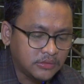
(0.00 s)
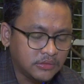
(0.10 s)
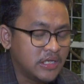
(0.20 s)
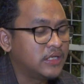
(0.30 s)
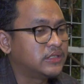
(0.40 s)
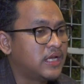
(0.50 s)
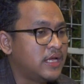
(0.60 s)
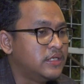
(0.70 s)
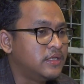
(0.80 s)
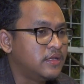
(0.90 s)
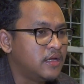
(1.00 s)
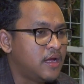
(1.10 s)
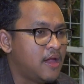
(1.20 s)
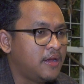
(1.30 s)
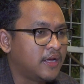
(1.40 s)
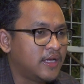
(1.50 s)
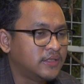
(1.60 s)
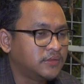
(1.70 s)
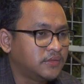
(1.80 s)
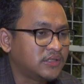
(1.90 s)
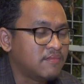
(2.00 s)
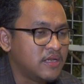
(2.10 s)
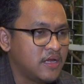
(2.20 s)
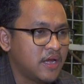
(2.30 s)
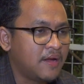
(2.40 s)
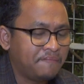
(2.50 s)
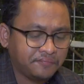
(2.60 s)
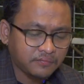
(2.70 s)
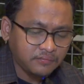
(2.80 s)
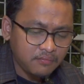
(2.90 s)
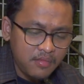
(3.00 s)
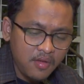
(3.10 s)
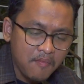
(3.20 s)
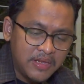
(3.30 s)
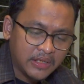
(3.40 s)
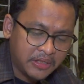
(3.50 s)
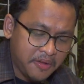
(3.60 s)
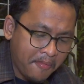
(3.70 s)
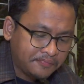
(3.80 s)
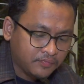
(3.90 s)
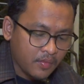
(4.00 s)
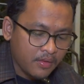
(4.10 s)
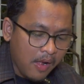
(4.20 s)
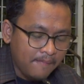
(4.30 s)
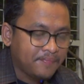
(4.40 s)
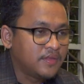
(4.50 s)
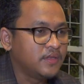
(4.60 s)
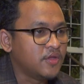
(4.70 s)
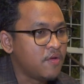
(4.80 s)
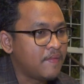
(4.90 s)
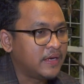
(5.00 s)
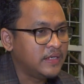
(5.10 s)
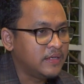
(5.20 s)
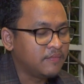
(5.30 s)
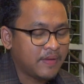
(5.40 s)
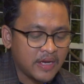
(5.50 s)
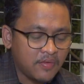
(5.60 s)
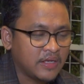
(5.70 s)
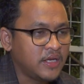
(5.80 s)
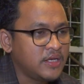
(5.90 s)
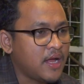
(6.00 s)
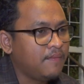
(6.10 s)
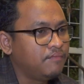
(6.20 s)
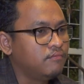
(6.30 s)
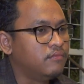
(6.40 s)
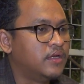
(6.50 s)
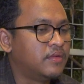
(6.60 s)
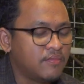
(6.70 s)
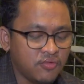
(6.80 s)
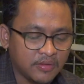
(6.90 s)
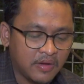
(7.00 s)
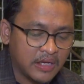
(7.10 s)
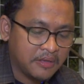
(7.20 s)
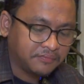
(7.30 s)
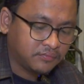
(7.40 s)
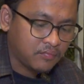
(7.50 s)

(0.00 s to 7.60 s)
Dia selain uh, dengan sambalnya yang banyak ini, daun pandan, pandan wanginya ini yang benar-benar buat wangi.